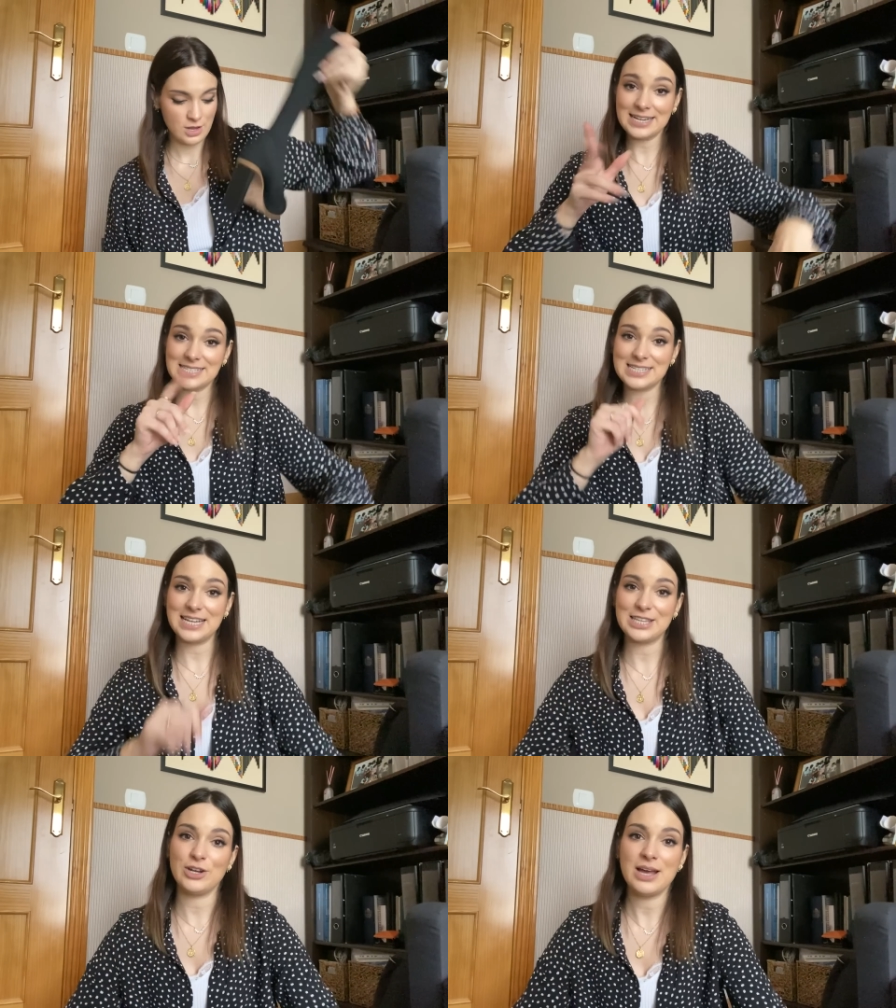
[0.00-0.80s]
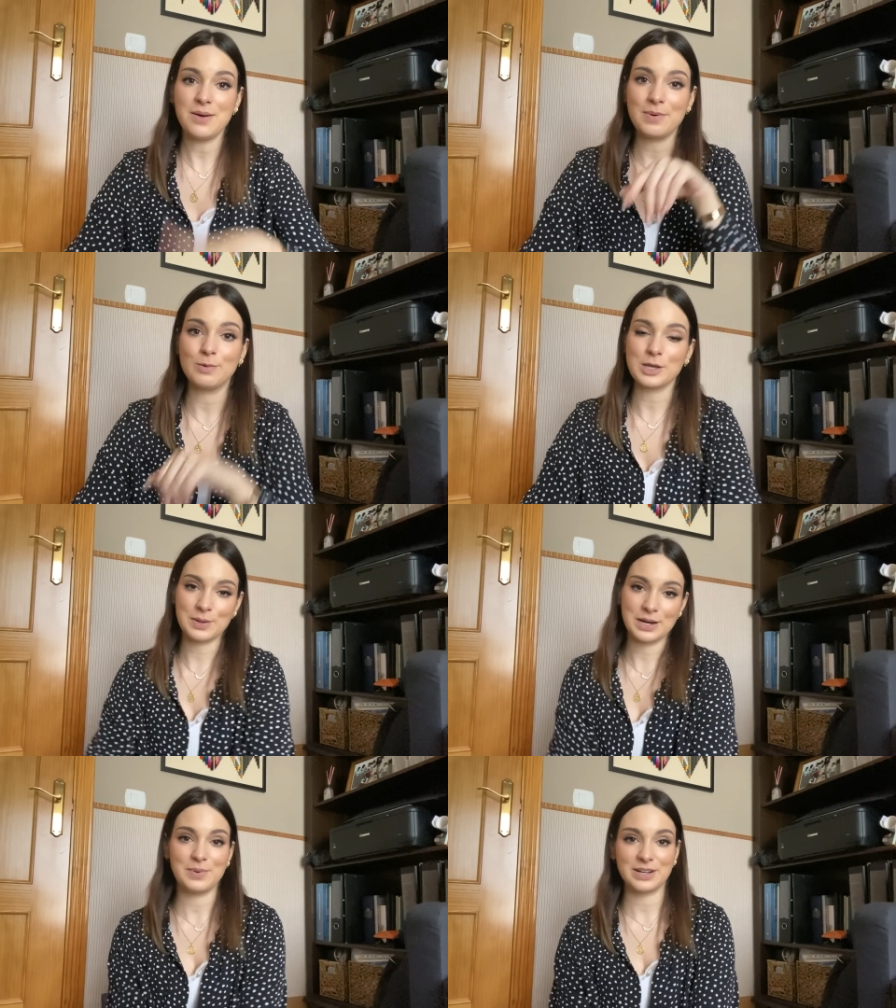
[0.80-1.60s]
Esta es la teoría, vamos a
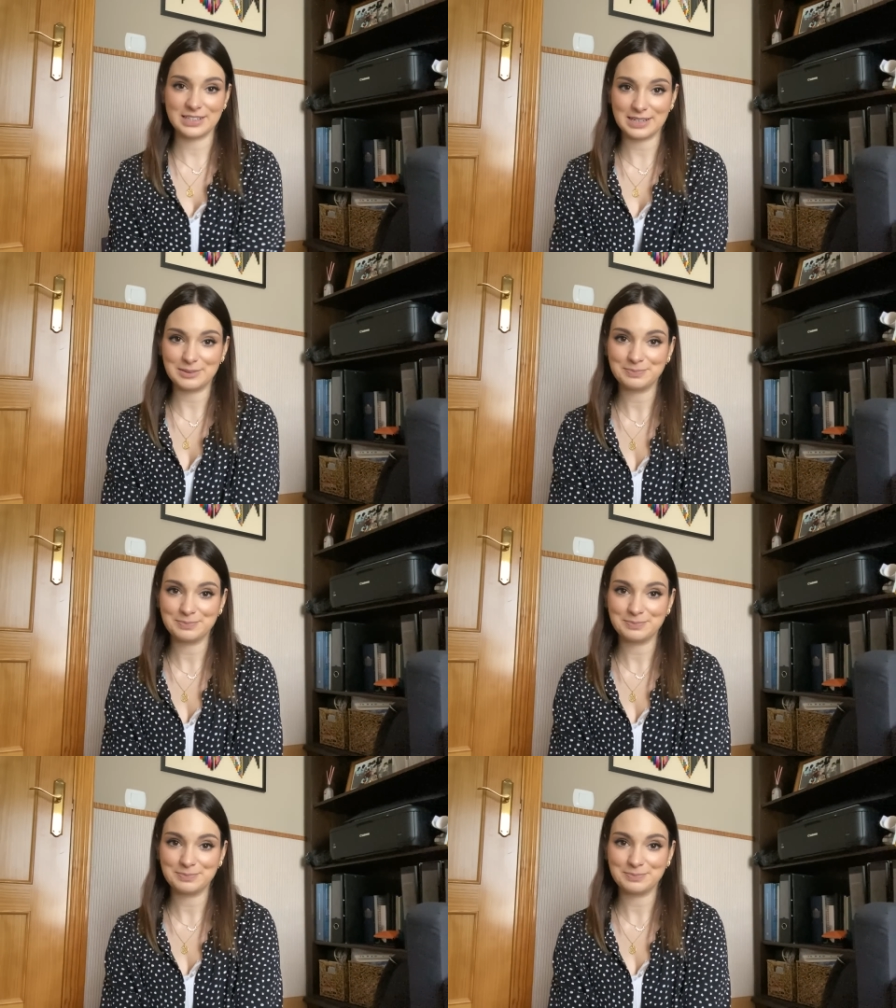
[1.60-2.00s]
ver la práctica.